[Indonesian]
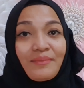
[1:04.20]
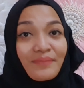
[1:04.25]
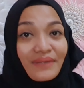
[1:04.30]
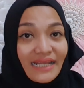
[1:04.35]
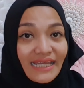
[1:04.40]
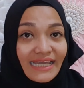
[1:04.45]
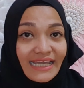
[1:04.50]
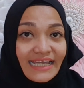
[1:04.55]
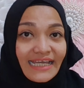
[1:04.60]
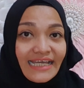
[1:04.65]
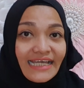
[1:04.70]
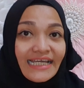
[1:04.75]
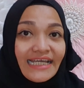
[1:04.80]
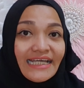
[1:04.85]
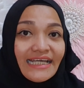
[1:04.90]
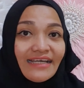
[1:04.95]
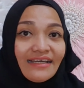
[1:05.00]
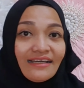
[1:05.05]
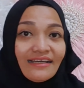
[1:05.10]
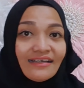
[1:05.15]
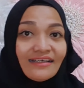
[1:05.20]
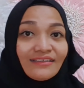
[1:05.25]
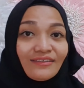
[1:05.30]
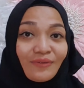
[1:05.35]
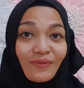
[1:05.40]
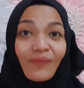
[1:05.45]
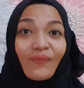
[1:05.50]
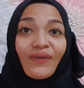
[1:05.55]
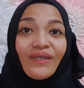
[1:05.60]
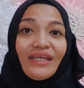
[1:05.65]
mereka uh,
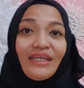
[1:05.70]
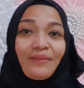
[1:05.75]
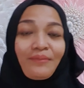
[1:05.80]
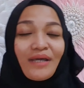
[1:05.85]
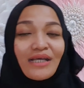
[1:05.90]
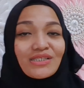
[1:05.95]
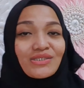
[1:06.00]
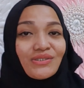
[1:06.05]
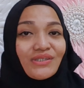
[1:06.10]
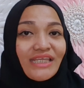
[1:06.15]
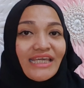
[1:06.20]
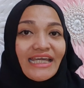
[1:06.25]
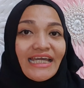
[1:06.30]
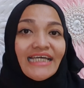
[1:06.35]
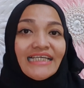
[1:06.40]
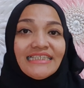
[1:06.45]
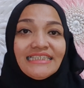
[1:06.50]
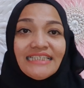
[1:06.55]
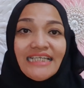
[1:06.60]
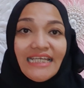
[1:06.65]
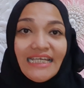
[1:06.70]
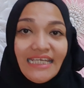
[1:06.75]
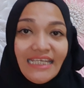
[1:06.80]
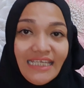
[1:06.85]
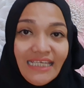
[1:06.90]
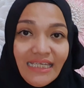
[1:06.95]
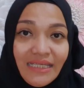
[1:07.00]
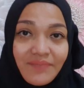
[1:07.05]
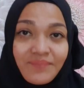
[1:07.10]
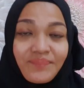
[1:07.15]
Toko ini maksudnya
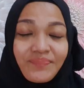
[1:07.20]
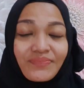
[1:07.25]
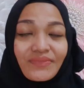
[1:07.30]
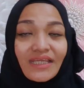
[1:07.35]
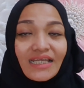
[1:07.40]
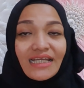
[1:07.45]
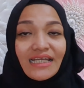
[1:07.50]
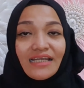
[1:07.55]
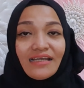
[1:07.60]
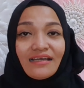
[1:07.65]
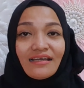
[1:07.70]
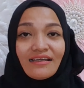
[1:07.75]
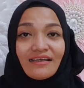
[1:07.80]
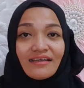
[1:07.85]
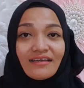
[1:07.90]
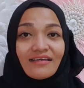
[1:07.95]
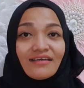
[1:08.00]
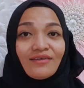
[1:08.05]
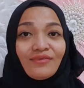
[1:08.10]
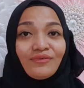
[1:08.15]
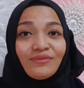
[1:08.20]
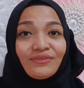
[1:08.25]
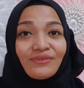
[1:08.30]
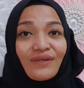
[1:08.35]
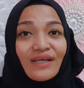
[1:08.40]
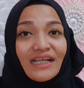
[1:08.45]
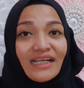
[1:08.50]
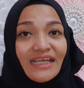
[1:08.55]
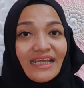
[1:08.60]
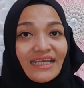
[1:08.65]
Jadi uh,
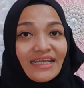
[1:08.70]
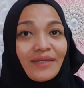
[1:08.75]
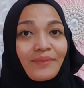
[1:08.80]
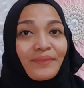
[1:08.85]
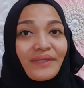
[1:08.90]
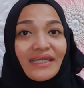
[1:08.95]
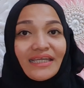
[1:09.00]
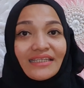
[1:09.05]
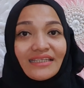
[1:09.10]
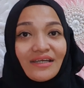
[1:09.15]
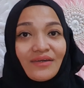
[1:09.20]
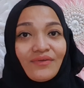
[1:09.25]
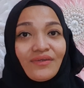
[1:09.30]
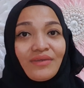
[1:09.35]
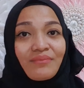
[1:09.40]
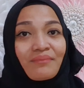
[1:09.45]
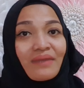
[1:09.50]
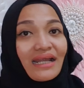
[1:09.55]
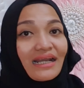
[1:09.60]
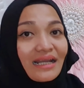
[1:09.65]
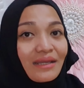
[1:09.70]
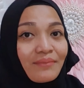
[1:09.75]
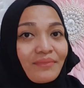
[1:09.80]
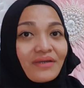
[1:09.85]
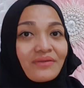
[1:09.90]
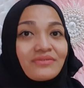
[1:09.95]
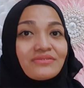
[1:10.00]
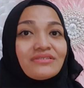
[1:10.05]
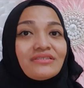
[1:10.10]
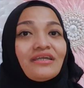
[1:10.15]
untuk kalian yang pengen tahu gimana
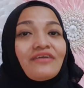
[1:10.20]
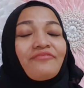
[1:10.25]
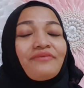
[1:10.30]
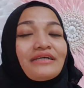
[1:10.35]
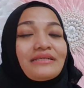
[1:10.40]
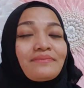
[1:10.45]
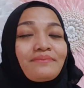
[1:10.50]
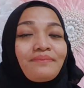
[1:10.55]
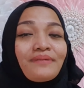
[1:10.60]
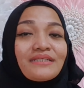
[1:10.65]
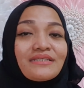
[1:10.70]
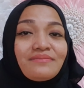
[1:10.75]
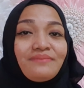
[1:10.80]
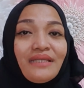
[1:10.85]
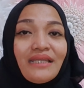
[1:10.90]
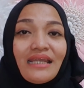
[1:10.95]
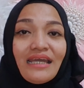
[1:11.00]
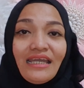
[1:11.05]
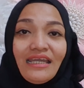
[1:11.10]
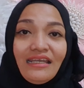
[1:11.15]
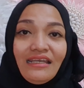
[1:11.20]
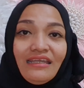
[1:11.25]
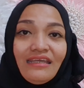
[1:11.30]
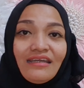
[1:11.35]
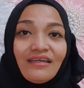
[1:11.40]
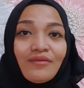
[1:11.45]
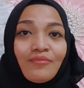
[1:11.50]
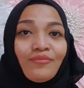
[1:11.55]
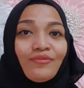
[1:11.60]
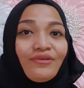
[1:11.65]
bagusnya pasmina
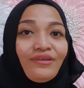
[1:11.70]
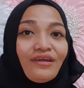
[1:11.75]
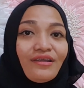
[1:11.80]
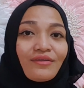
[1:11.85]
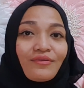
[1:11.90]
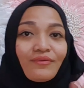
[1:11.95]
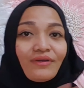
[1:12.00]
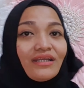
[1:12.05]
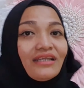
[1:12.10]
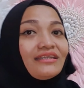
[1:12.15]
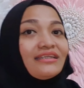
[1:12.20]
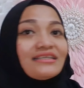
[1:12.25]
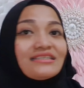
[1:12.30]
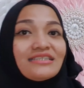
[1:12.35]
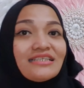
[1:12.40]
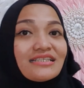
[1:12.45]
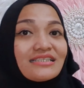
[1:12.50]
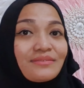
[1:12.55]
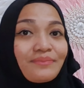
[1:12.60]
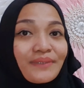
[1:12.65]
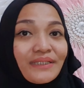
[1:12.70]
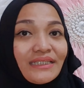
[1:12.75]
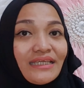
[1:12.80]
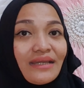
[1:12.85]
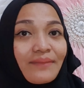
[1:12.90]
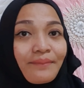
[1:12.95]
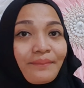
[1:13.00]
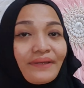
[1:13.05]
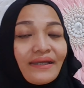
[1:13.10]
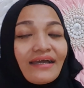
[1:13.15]
ini Kemudian kualitasnya
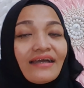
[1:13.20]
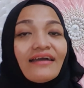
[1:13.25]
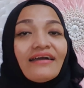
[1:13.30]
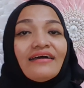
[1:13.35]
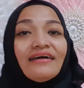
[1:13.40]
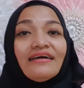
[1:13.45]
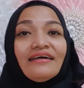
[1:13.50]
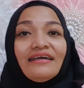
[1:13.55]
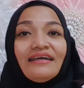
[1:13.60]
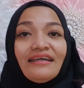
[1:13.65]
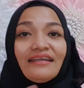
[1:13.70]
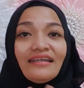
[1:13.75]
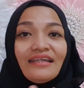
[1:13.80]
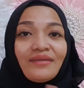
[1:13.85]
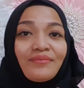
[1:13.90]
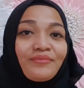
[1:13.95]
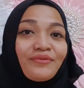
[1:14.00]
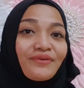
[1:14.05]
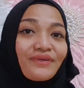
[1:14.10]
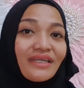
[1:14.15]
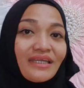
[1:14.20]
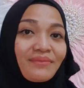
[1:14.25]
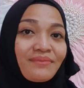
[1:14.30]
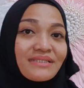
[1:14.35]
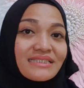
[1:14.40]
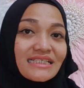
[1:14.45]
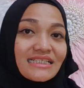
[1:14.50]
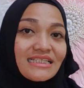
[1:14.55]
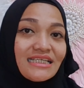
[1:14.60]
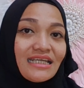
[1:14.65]
seperti apa Dan mungkin
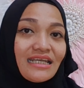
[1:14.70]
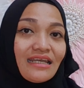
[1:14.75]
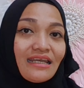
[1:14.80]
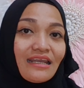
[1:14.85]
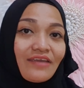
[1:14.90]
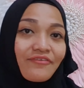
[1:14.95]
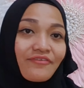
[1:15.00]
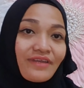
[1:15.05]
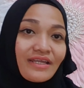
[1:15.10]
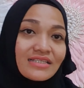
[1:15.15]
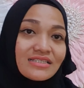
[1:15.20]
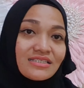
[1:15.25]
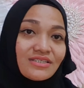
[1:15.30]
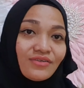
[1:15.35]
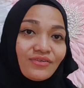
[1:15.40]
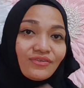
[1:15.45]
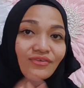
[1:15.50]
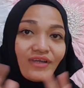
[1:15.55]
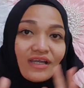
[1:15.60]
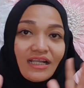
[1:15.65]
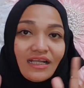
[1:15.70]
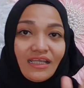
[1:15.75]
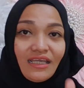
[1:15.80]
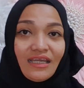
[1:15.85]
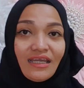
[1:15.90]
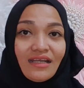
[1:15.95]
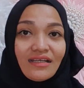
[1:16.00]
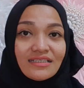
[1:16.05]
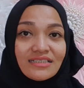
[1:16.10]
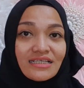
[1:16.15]
bisa jadi referensi untuk
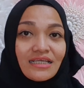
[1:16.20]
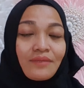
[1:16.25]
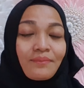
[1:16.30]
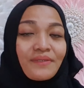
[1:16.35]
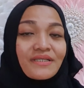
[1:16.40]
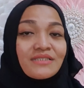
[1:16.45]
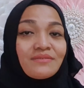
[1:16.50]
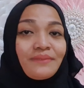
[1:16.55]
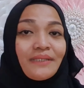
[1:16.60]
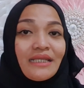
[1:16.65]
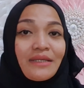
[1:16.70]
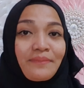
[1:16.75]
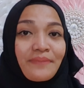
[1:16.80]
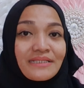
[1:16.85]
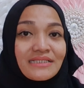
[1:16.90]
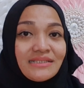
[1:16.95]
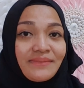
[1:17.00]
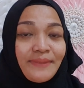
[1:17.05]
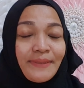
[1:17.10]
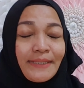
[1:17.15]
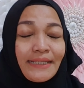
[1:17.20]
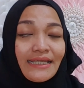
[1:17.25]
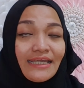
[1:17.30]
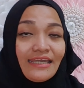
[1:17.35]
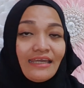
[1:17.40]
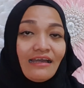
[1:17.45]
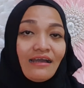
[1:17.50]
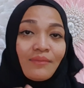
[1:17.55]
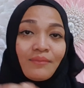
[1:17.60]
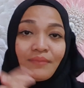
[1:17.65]
kalian cari pasmina-pasmina
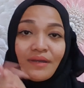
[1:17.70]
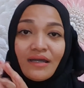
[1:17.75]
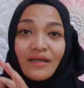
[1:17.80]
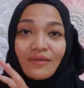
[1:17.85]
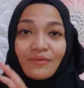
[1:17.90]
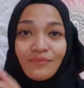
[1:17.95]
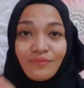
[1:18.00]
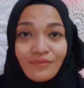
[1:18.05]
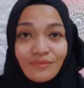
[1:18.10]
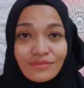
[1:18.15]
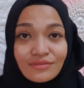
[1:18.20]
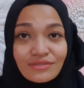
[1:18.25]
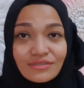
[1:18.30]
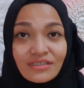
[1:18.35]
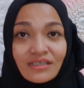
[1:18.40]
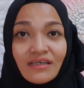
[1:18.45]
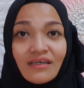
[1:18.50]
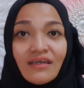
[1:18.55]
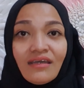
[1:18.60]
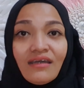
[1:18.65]
yang bagus